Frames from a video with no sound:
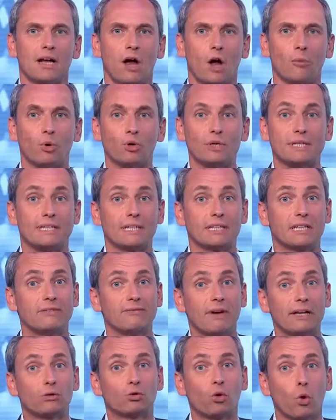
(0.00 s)
un policier qui
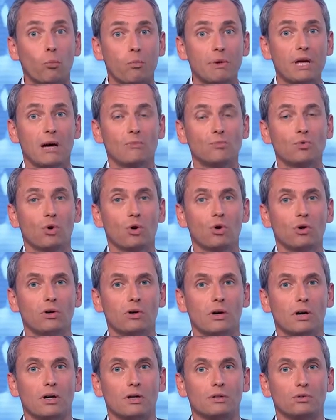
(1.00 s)
va tomber
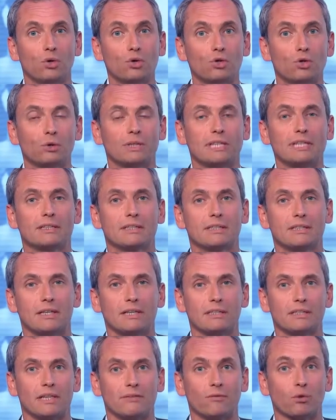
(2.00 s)
amoureux de Judith, qui
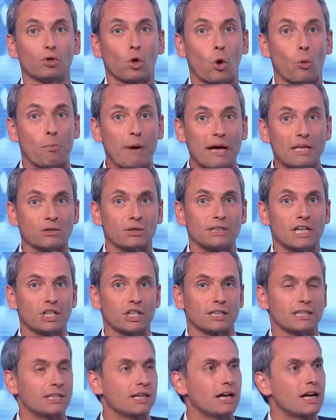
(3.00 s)
est, qui est votre personnage
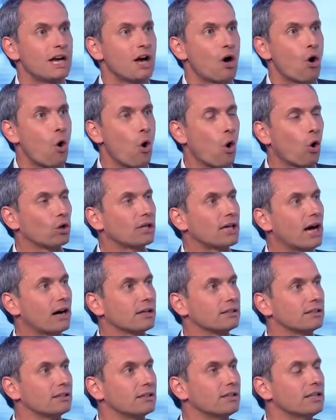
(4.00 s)
Adèle. On
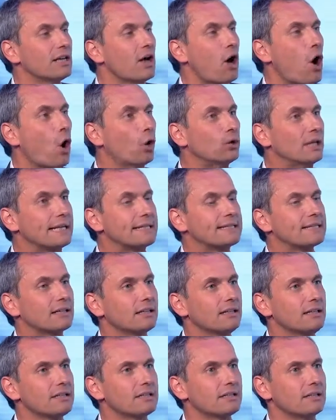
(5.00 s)
regarde en
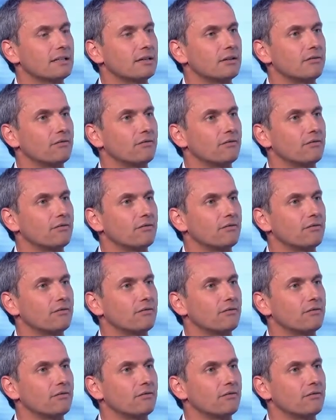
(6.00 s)
extrait, c'est